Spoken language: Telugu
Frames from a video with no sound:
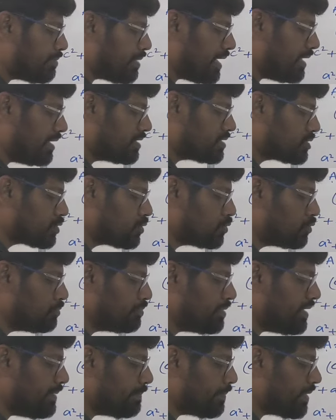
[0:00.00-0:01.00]
ఏ మైనస్ టూ
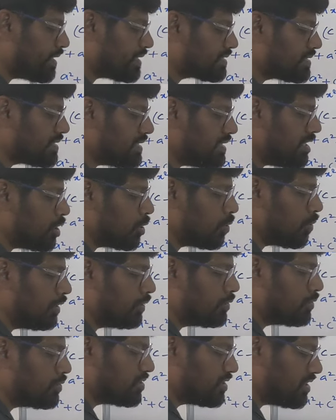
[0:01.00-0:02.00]
బి ప్లస్ సి
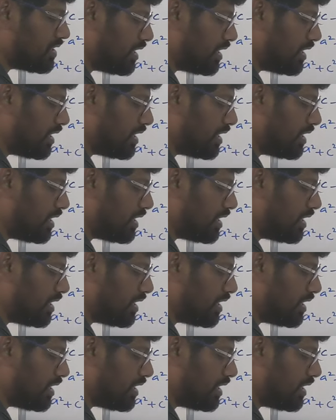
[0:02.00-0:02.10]
ఈక్వల్ టు